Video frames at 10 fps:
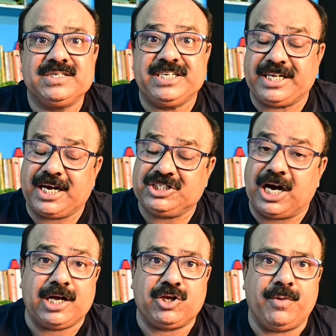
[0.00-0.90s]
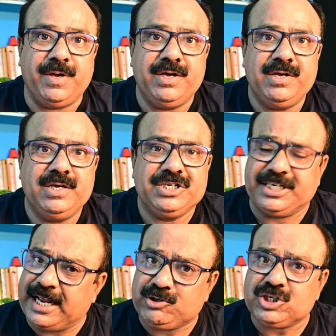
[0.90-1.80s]
সেটাকে জাগাতে হবে
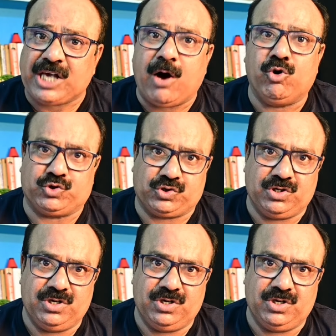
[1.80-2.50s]
সেটাই হচ্ছে সাহস